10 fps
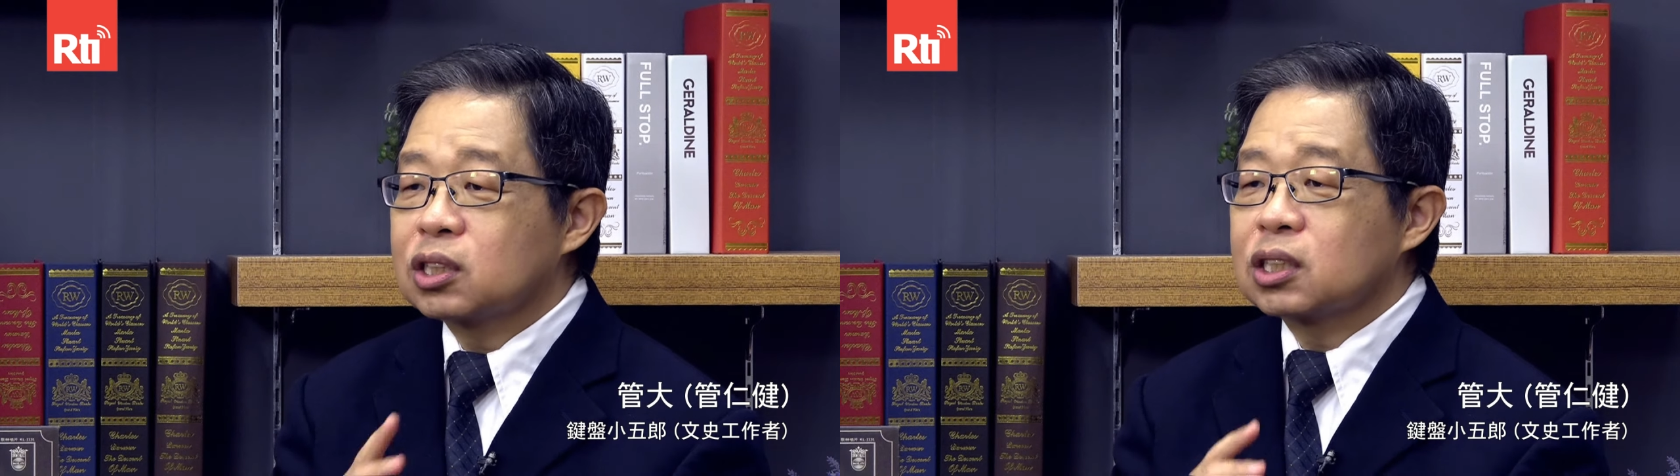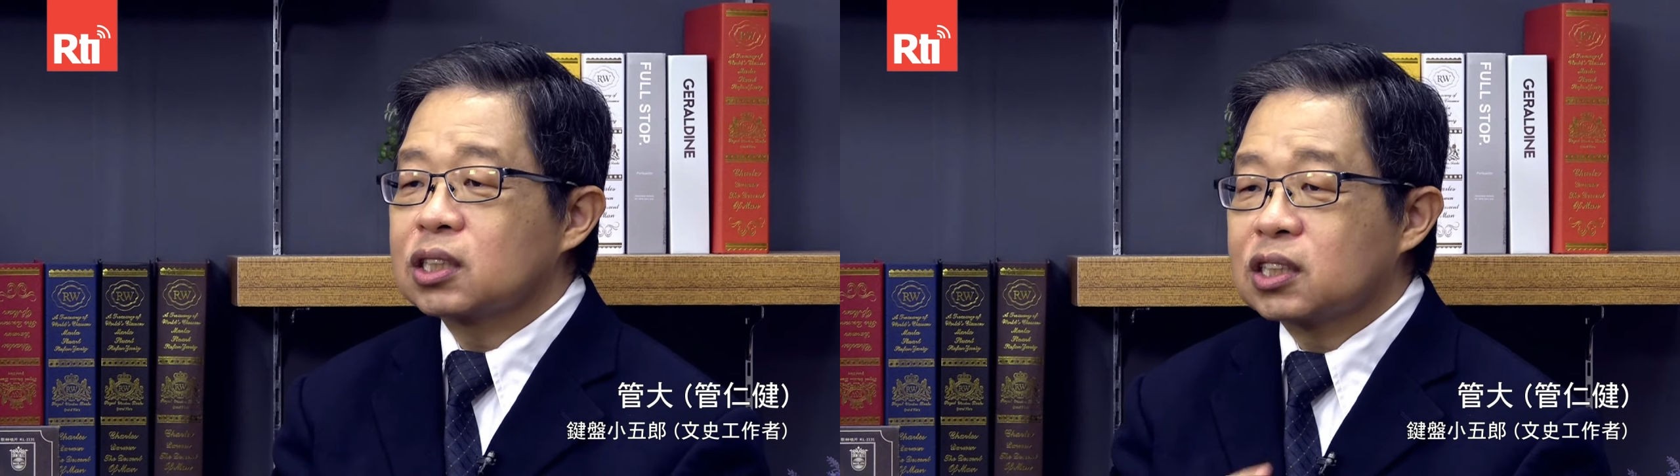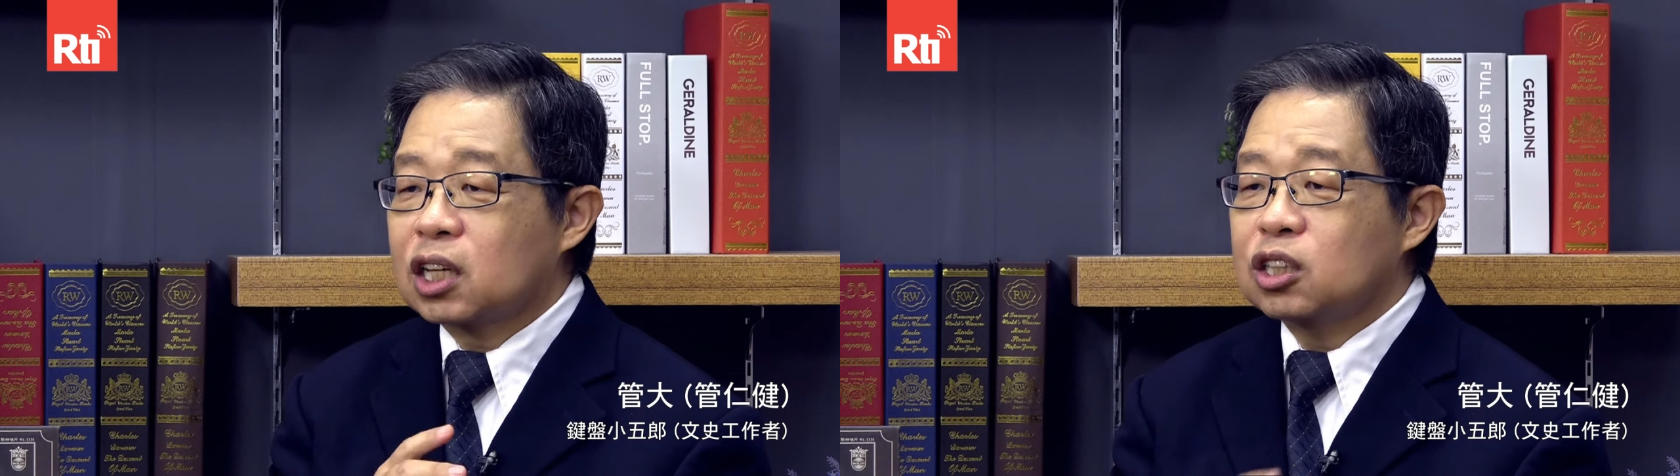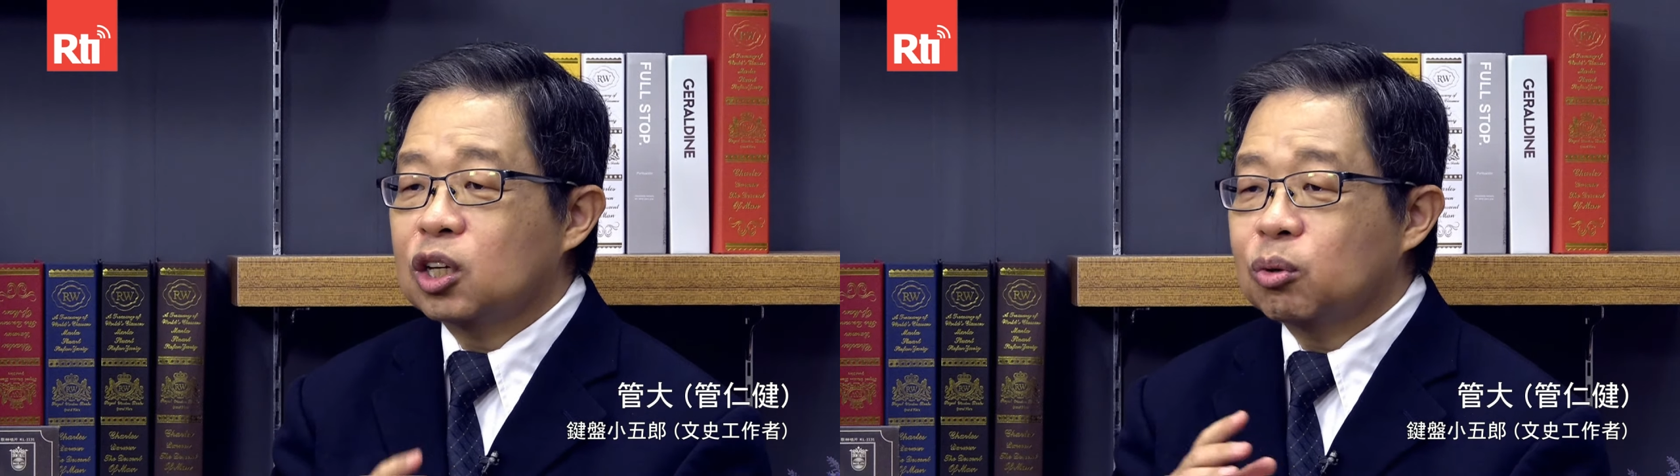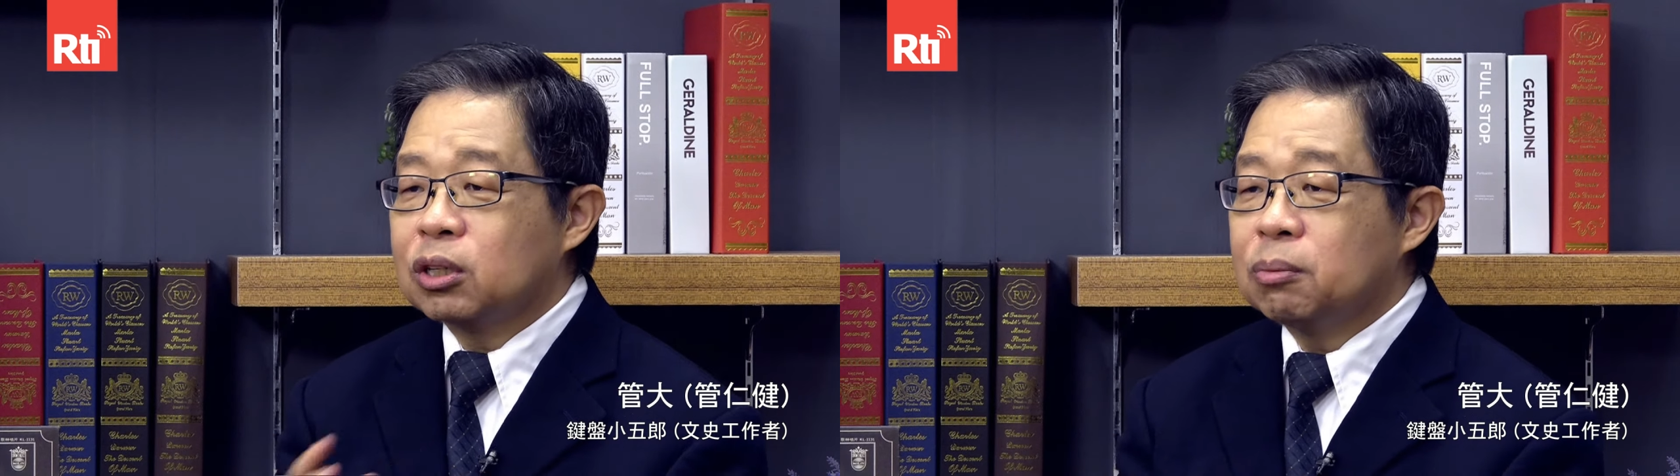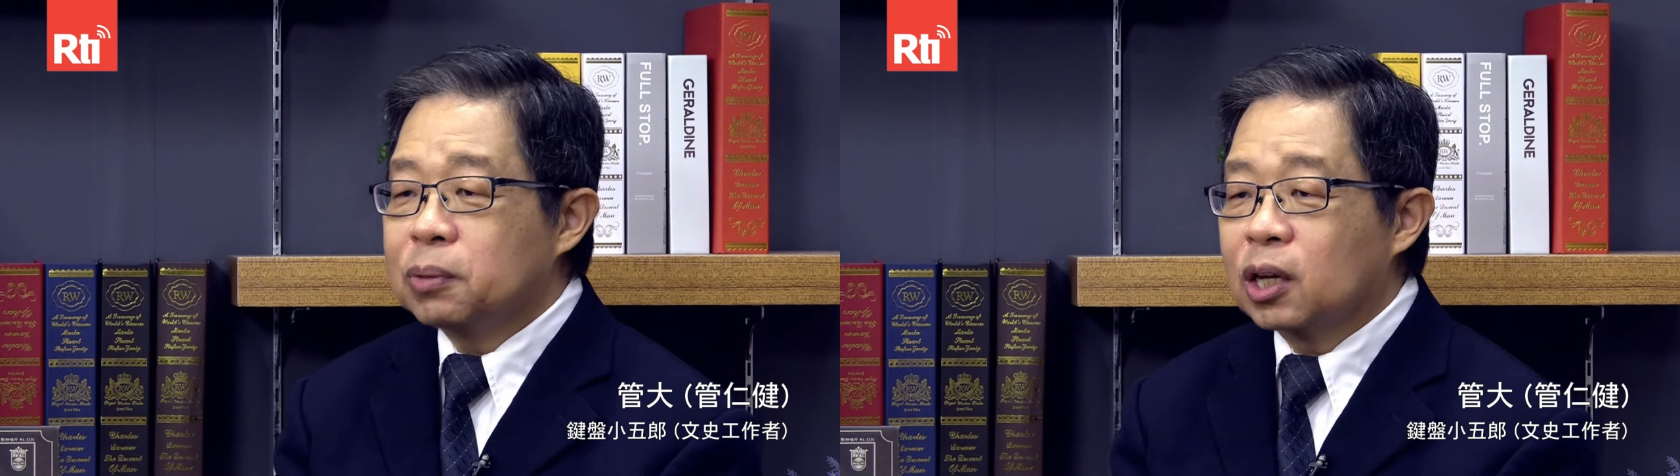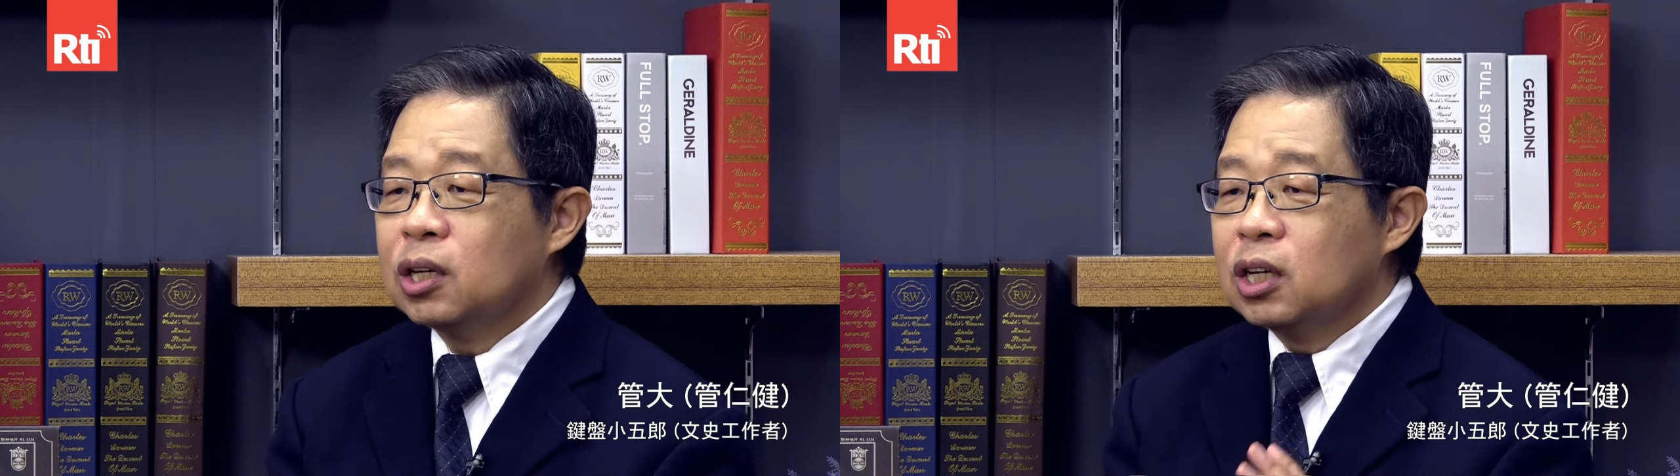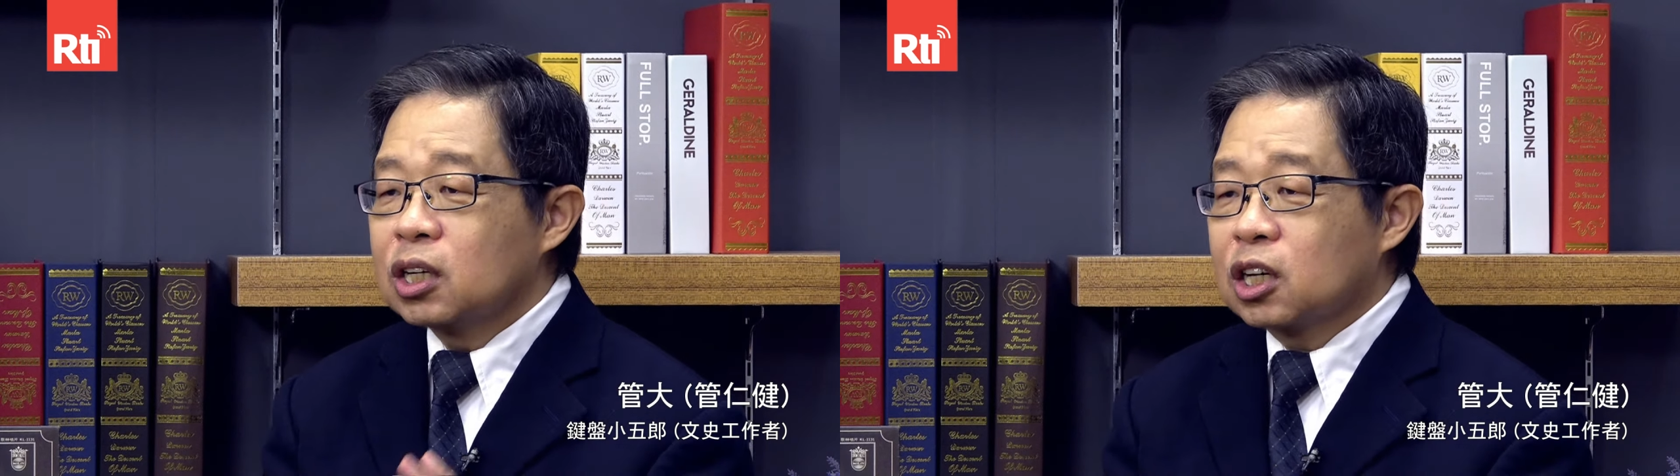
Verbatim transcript: 的这个三厅文艺片